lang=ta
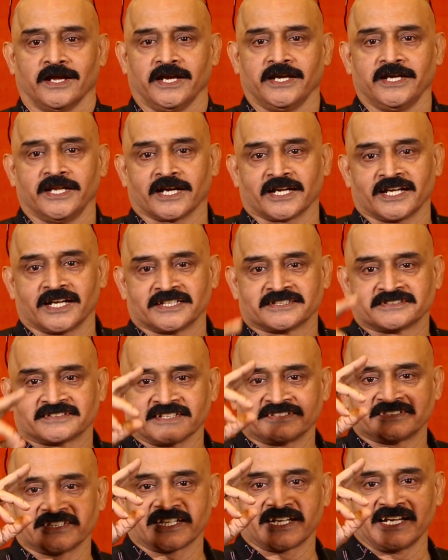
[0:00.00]
இந்தியா கிளிட்ஸ்
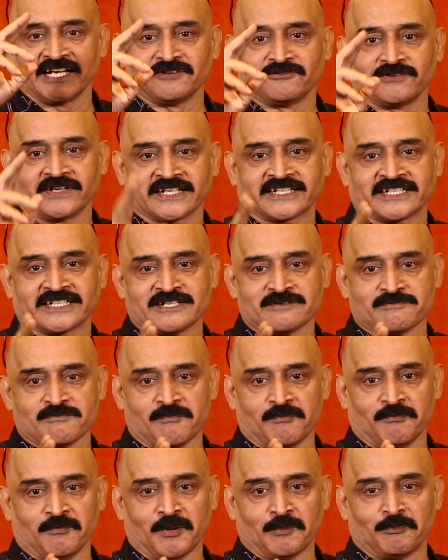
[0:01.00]
ரசிகர்களே வணக்கம்
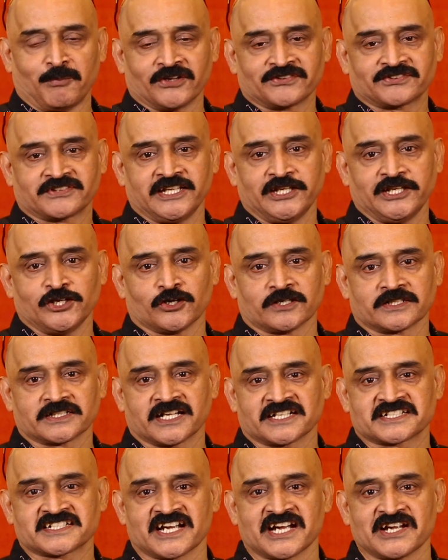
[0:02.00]
பாஸ்கி ஆன்
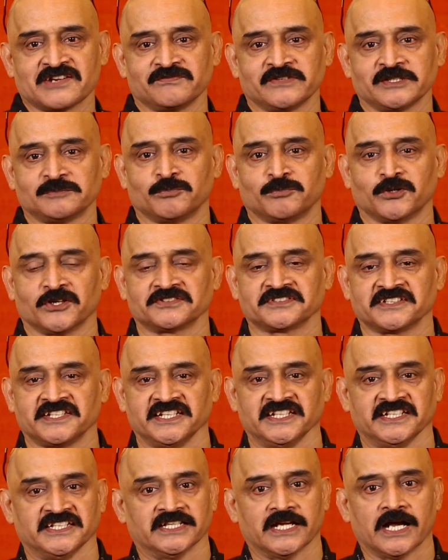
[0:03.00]
கஷாயம் வித்
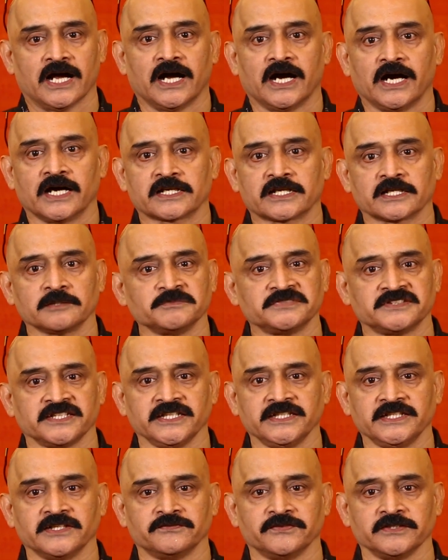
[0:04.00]
பாஸ்கி அறம்
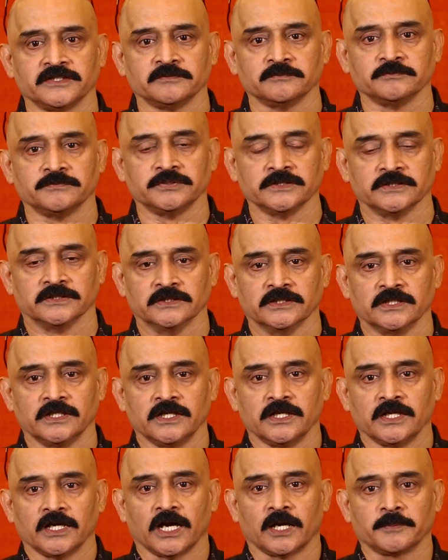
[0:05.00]
செய்ய விரும்பு
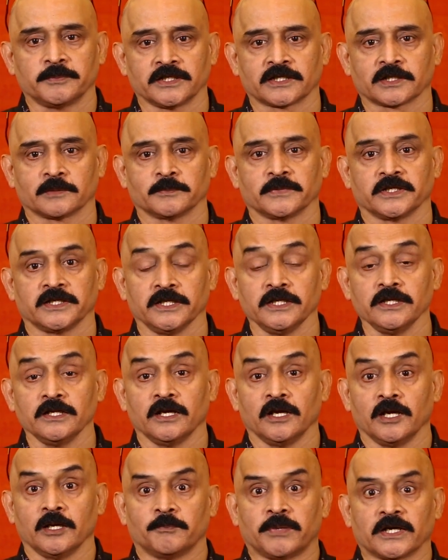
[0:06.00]
அப்படின்ற மாதிரி
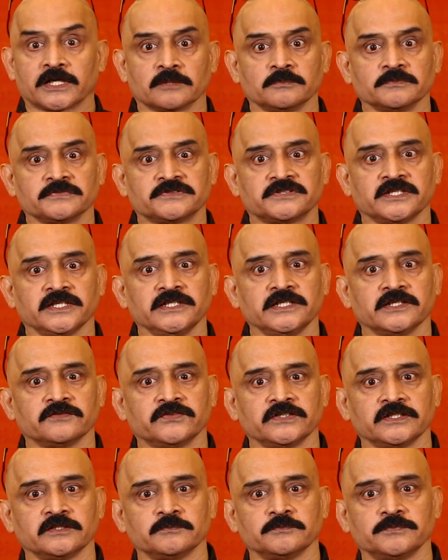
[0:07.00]
படம் செய்ய
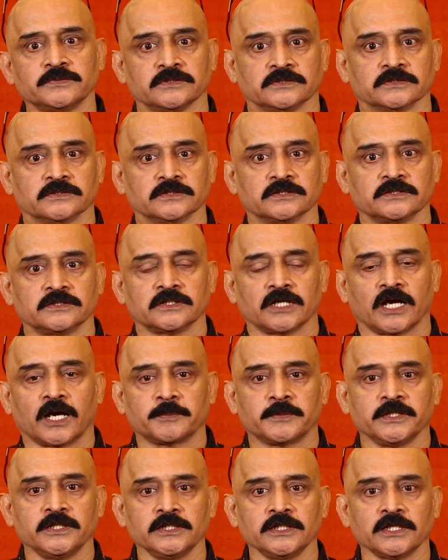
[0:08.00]
விரும்பு
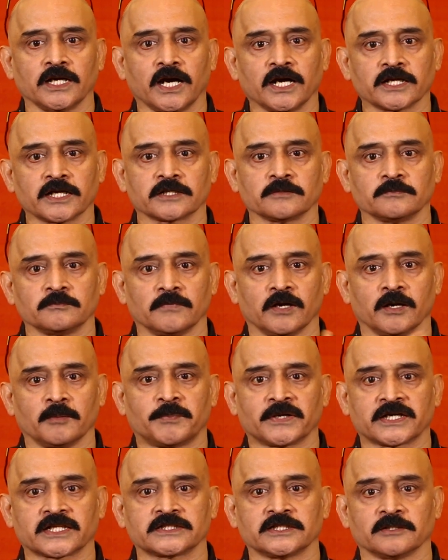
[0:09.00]
அப்படின்னு அறம்
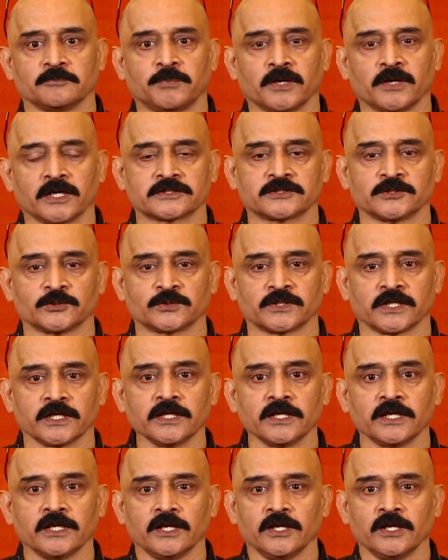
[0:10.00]
படத்தை பார்த்தோன்னே